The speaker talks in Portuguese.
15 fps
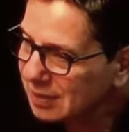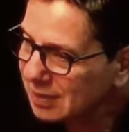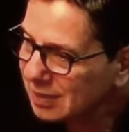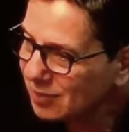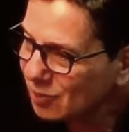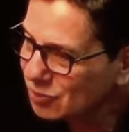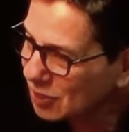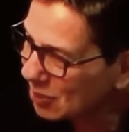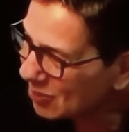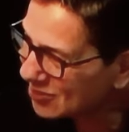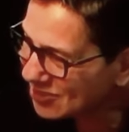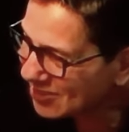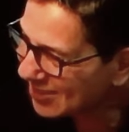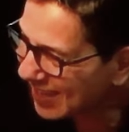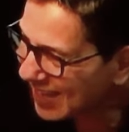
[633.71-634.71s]
em outra
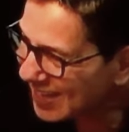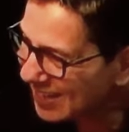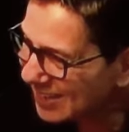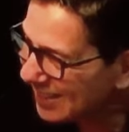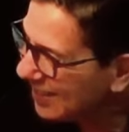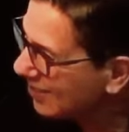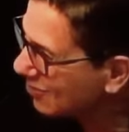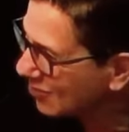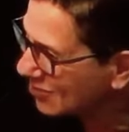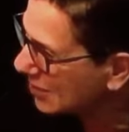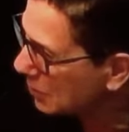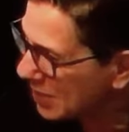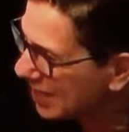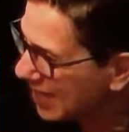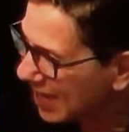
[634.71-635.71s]
concessionária que ele não
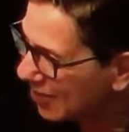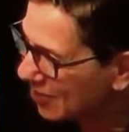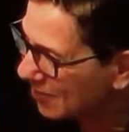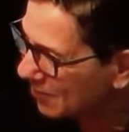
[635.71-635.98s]
sabia nada.